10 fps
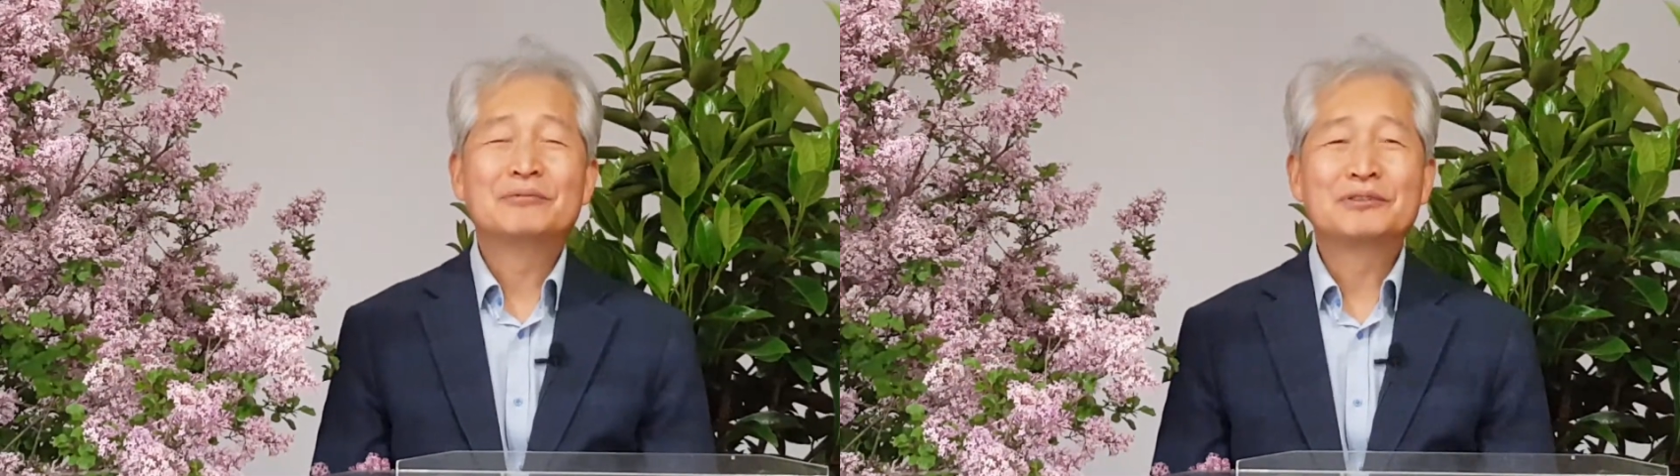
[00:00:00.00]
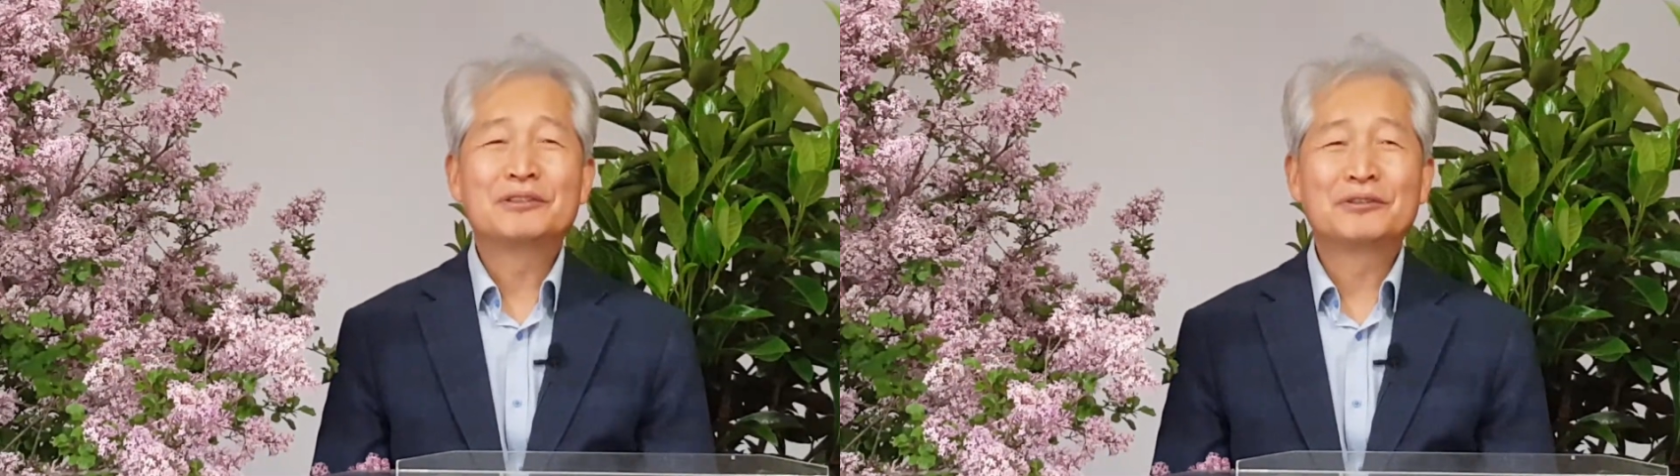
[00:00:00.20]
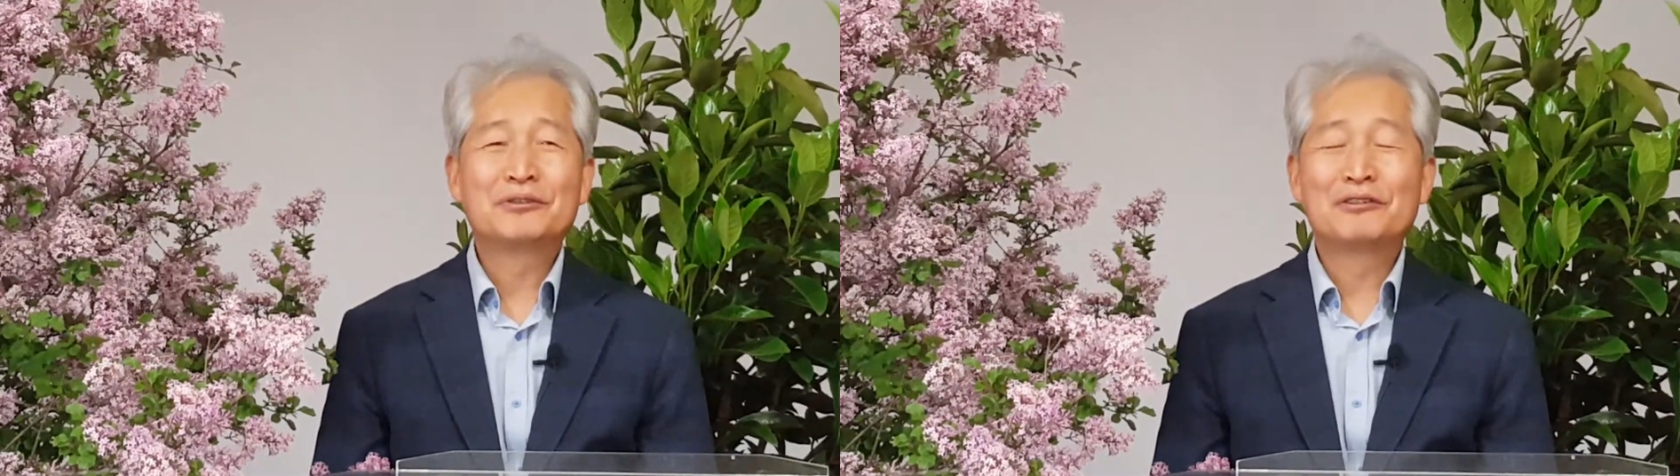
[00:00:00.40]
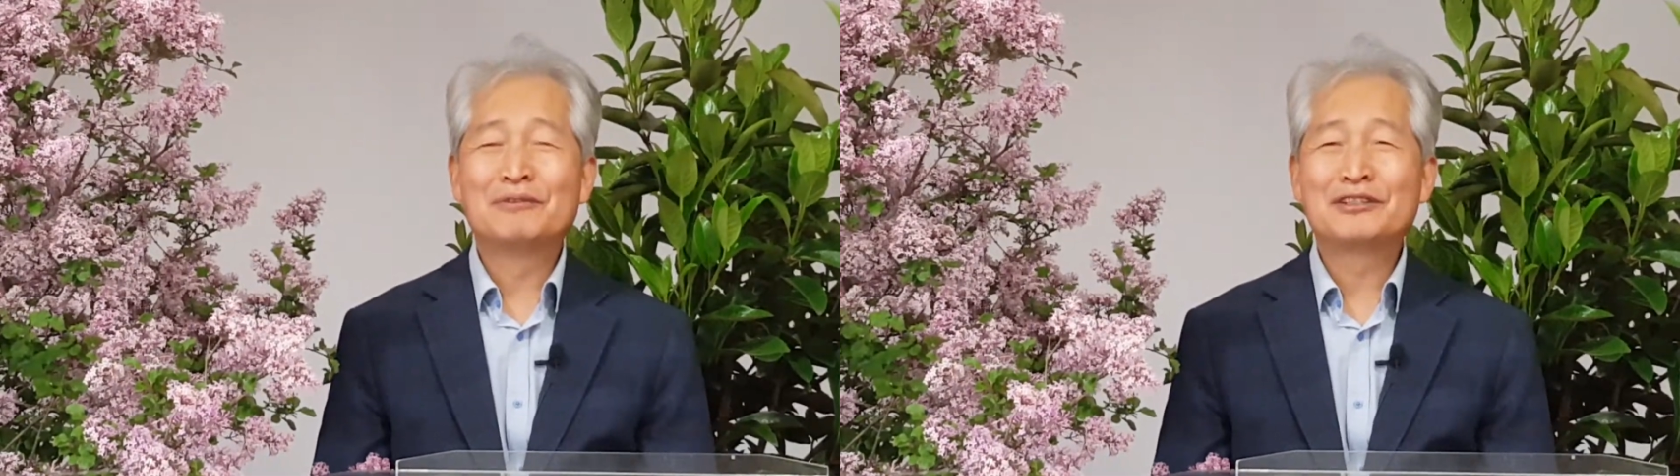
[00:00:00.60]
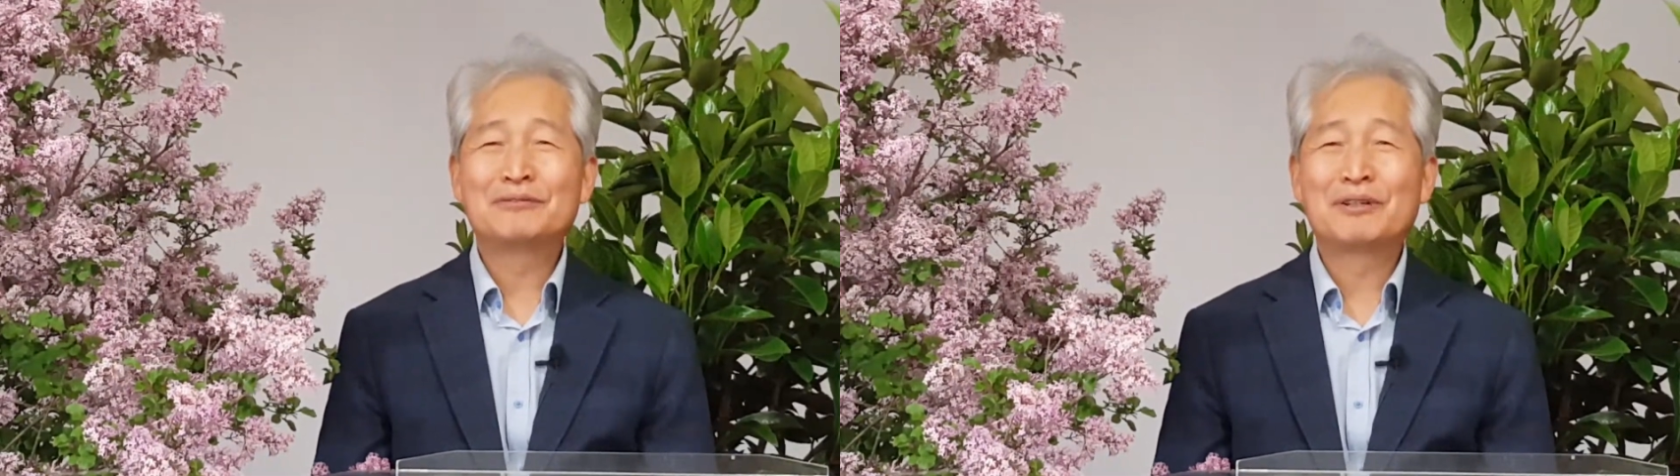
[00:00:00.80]
5장부터 요절
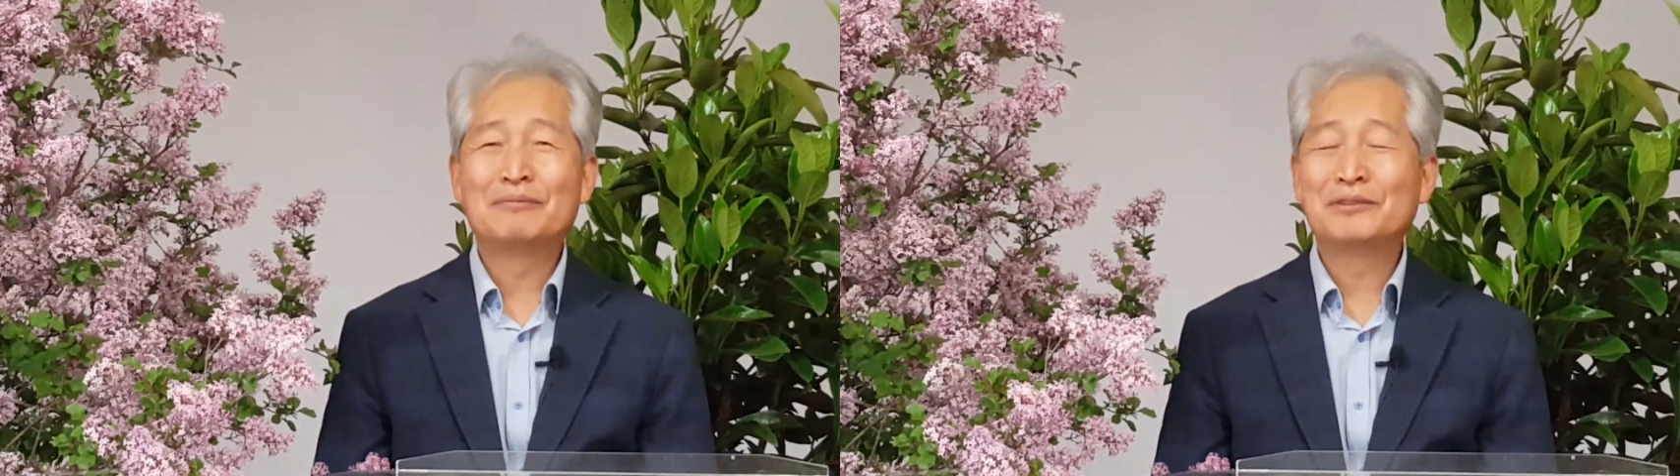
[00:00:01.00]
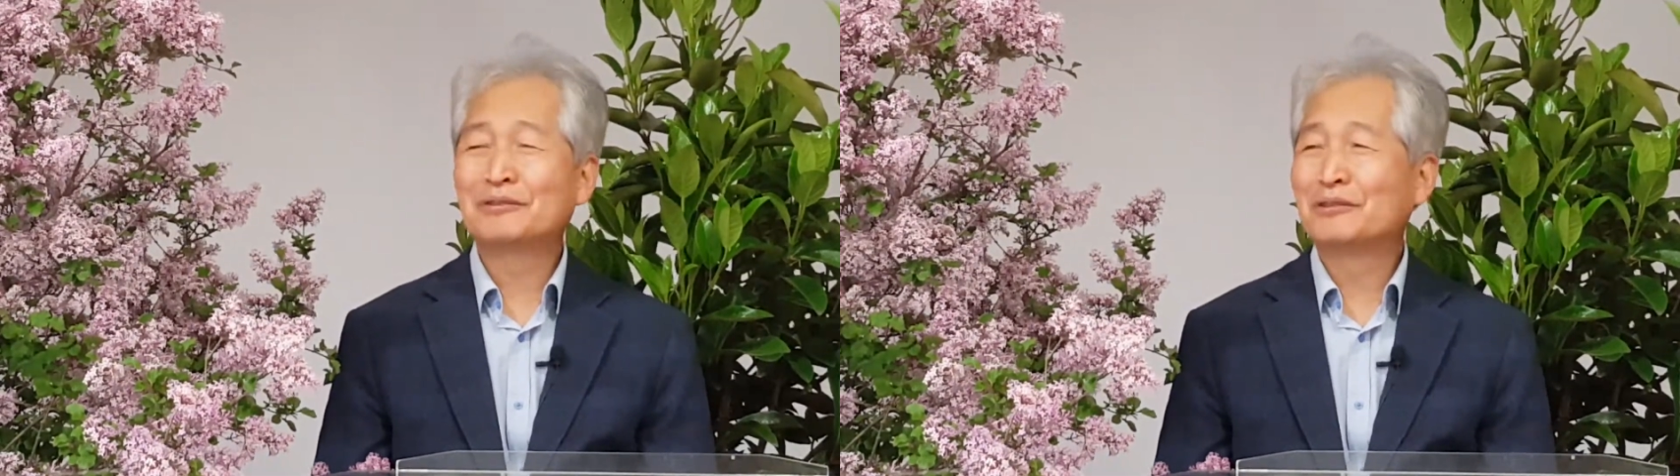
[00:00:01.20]
말씀을 한번